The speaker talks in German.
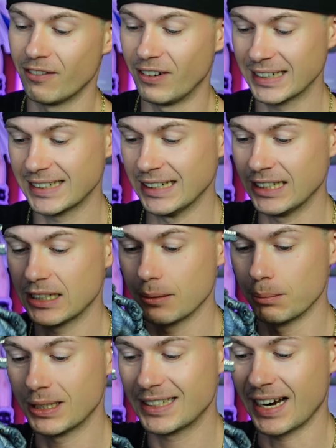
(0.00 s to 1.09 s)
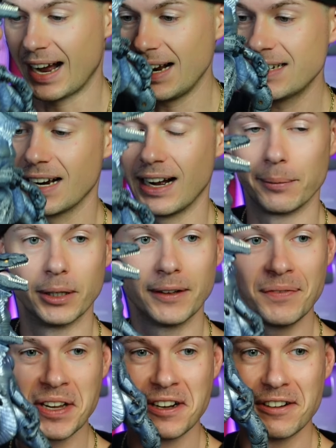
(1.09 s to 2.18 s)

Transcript: was ich bezahlt habe.